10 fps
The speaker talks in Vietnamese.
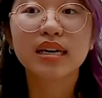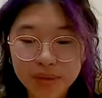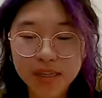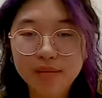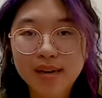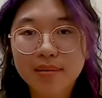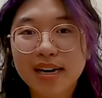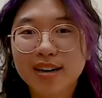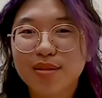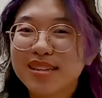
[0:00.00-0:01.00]
nếu mà các bạn
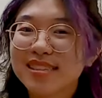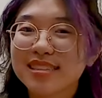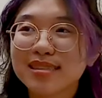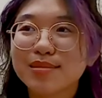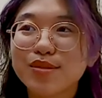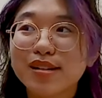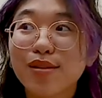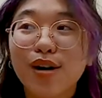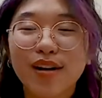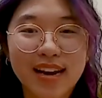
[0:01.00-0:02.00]
có bất cứ một
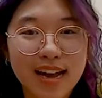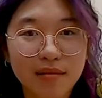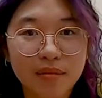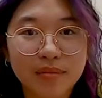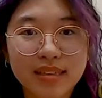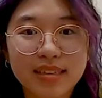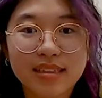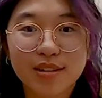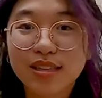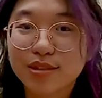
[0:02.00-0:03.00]
câu hỏi nào mà mình
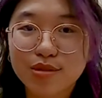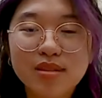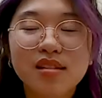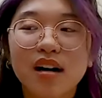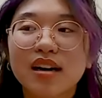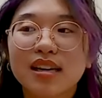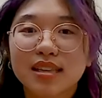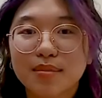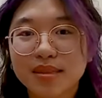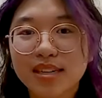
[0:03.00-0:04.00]
có thể giúp được
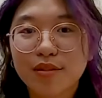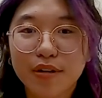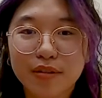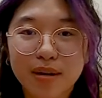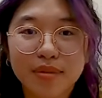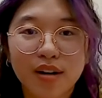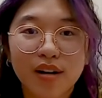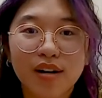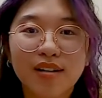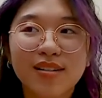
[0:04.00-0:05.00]
thì mình rất là welcome
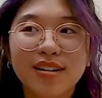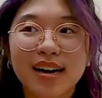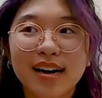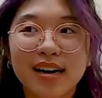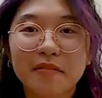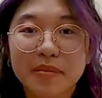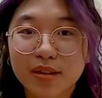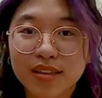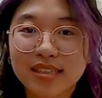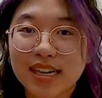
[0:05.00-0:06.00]
nó à, và mình
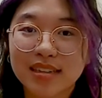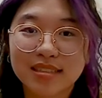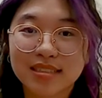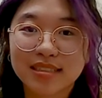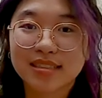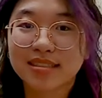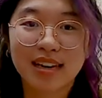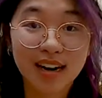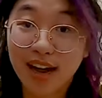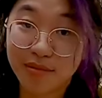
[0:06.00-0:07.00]
có thể trả lời
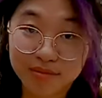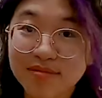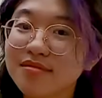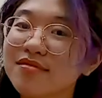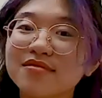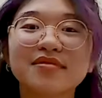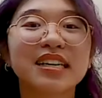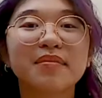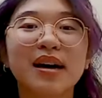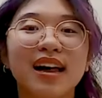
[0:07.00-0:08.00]
thật lòng với
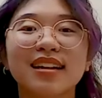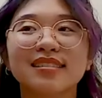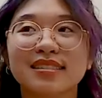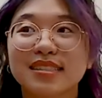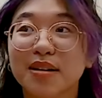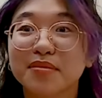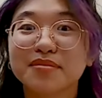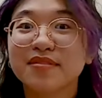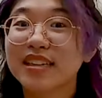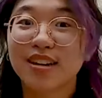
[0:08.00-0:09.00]
các bạn ở trong
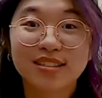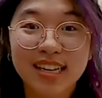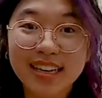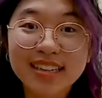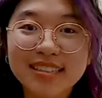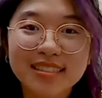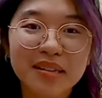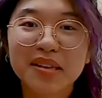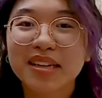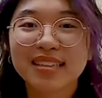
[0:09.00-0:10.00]
phần contact các bạn
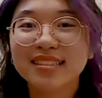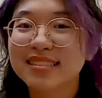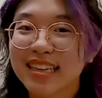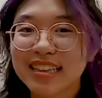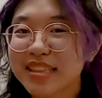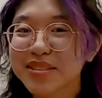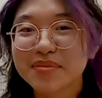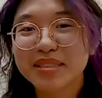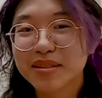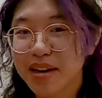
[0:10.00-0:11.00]
có thể nhắn tin cho
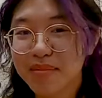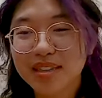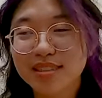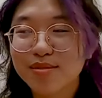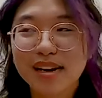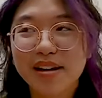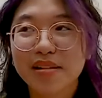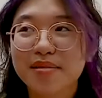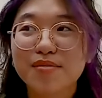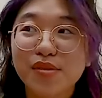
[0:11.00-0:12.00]
mình hoặc bất cứ lúc nào các
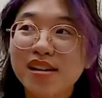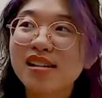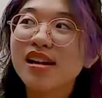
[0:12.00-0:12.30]
bạn muốn